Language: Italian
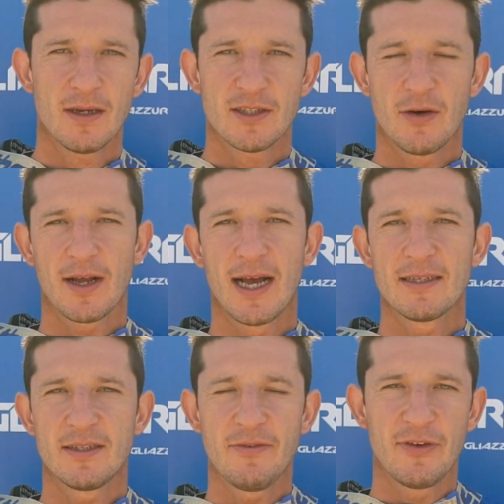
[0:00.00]
Ciao
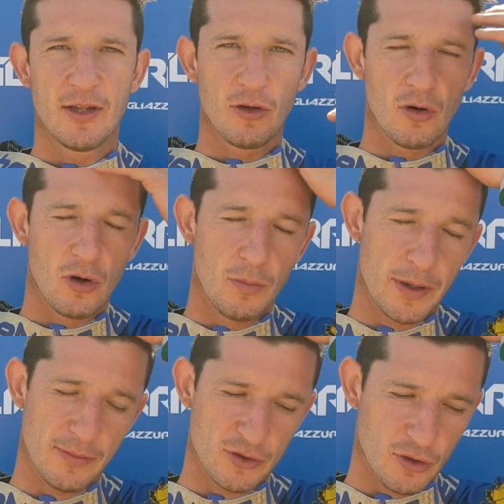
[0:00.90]
ragazzi, finito il
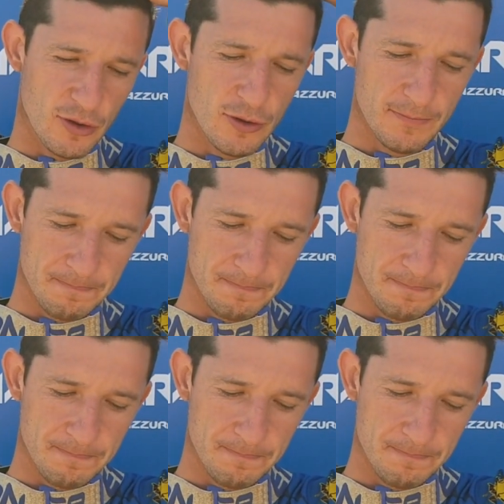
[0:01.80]
primo giorno.